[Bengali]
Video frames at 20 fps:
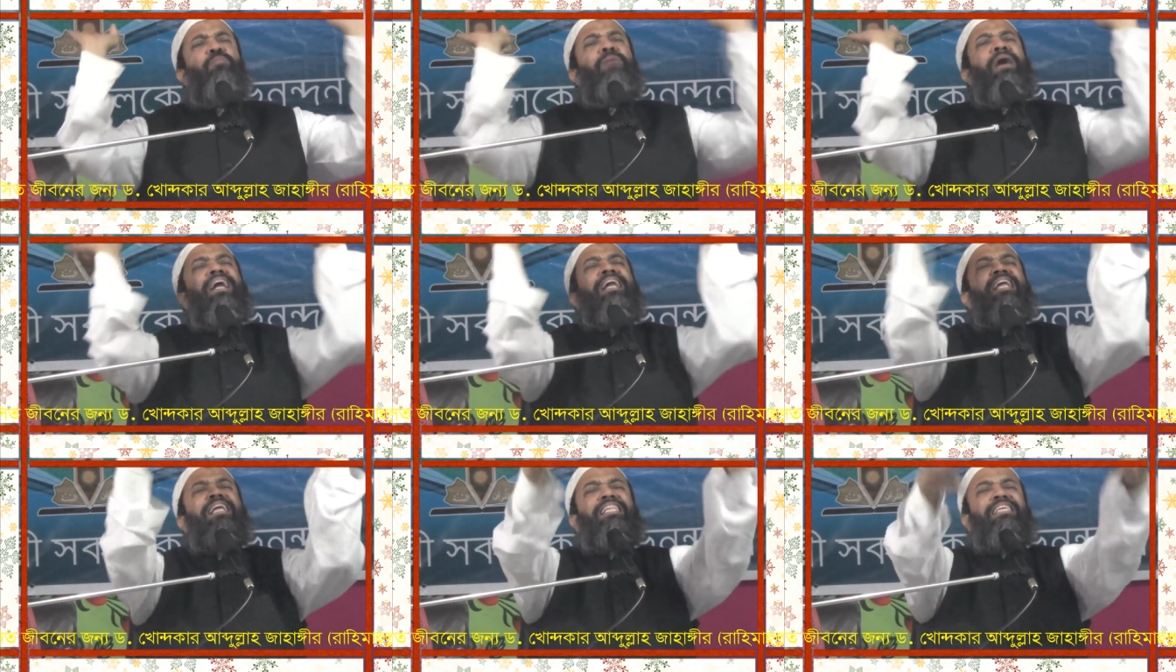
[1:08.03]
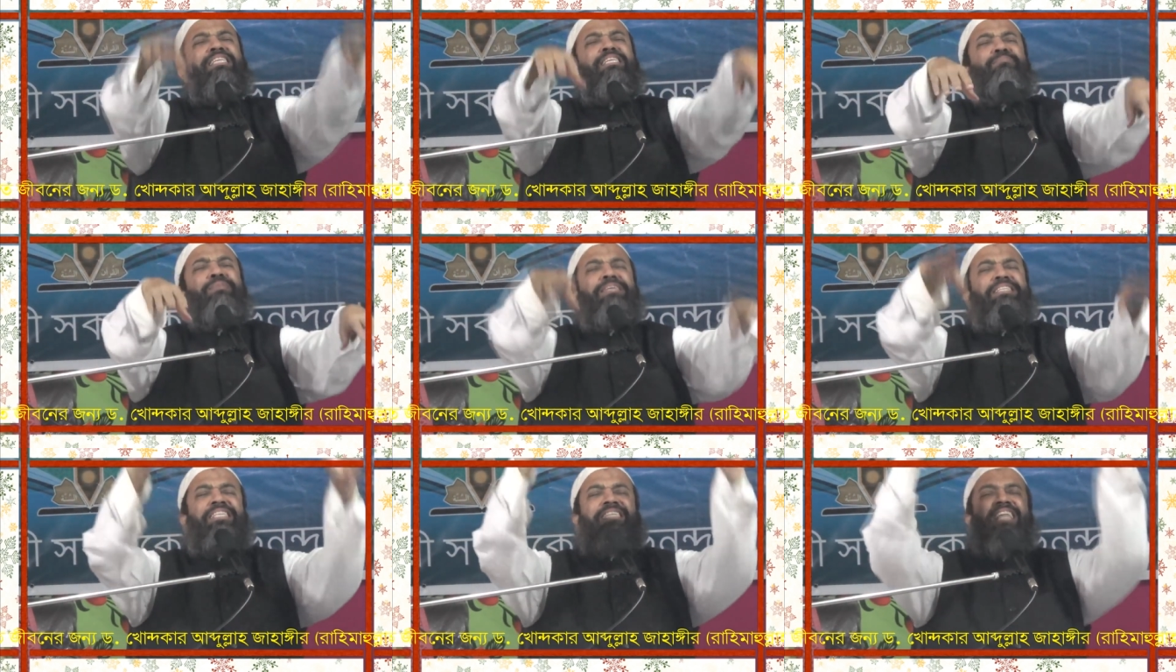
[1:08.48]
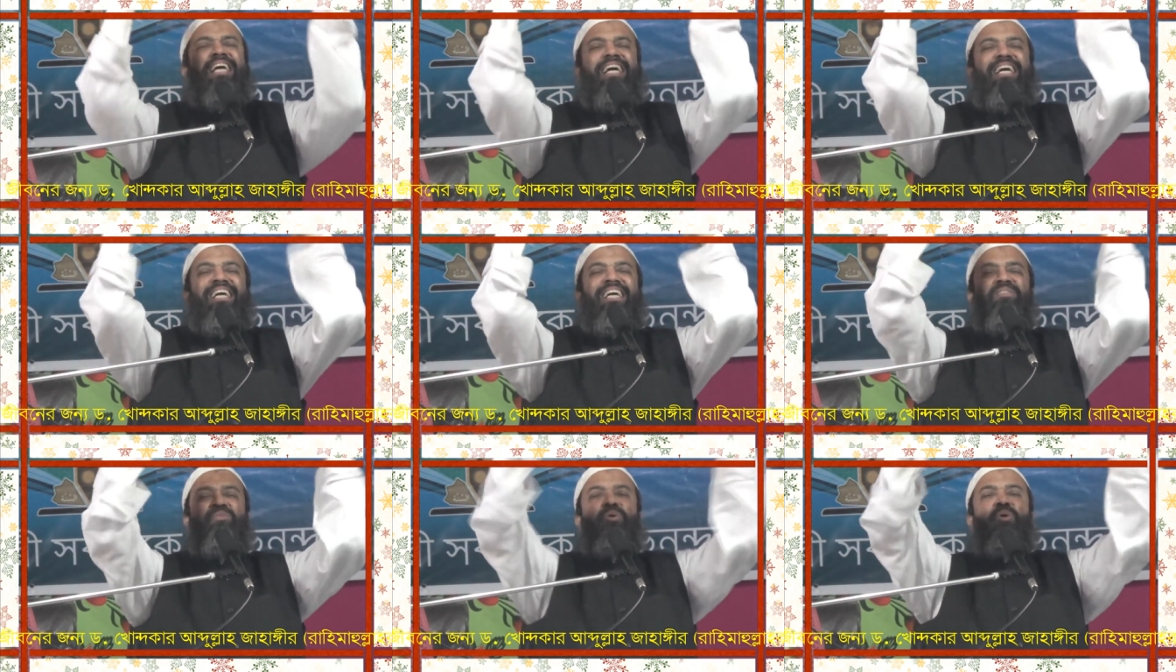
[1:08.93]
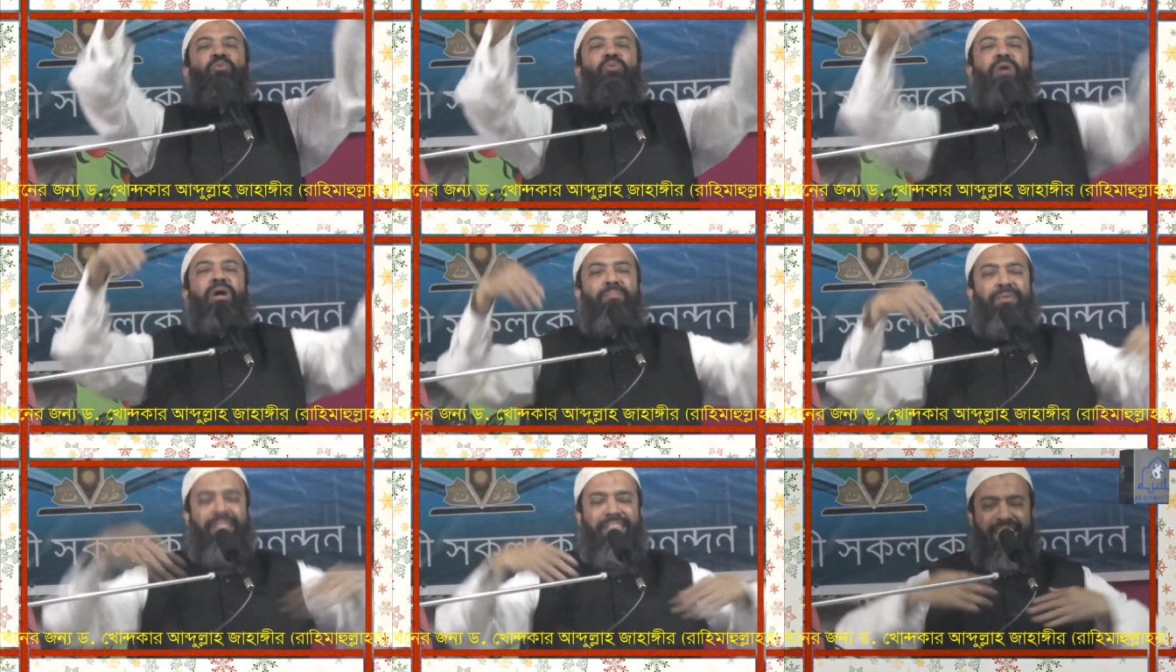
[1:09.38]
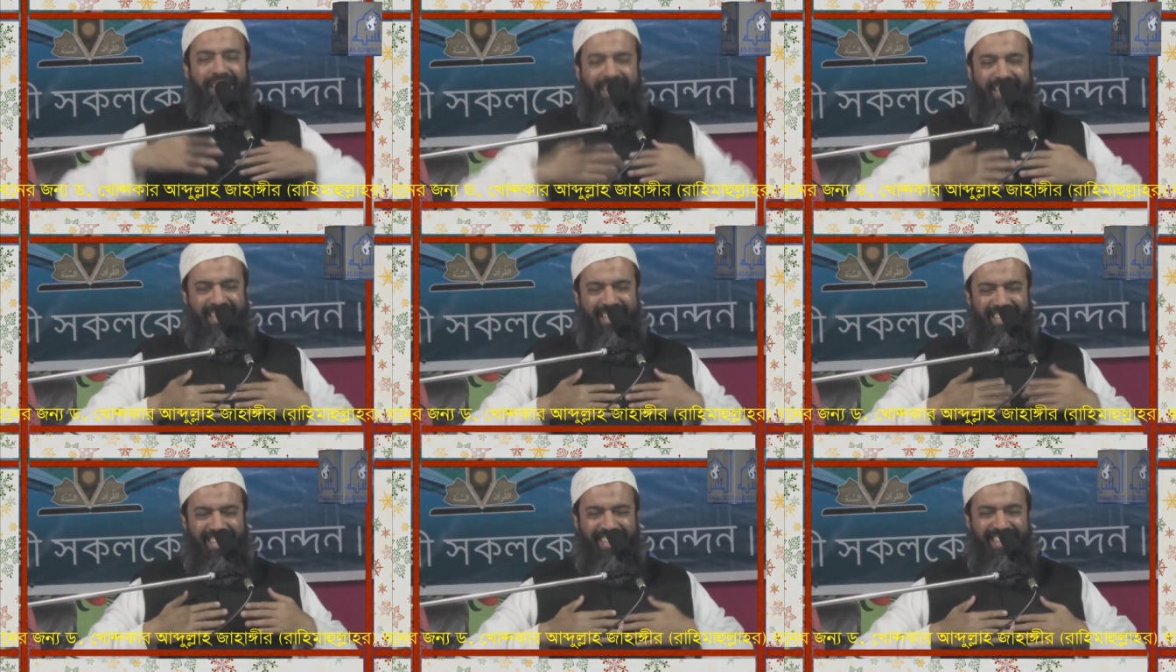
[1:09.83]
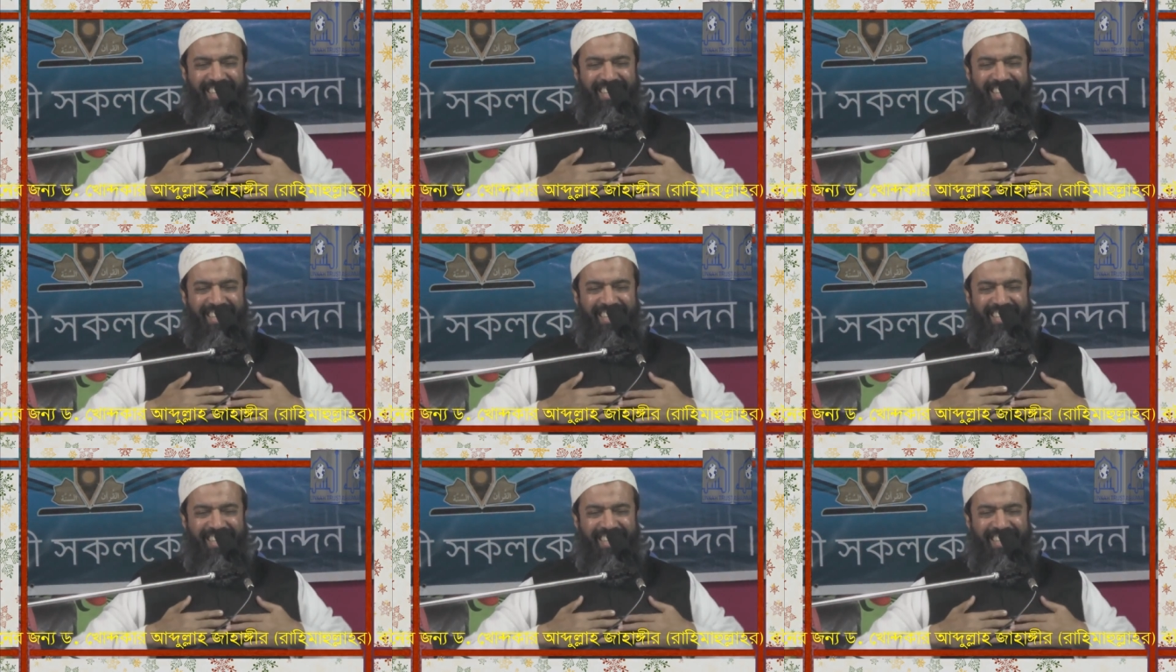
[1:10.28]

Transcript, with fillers: বাংলাদেশে বেশি থাকে তত আমাদের কি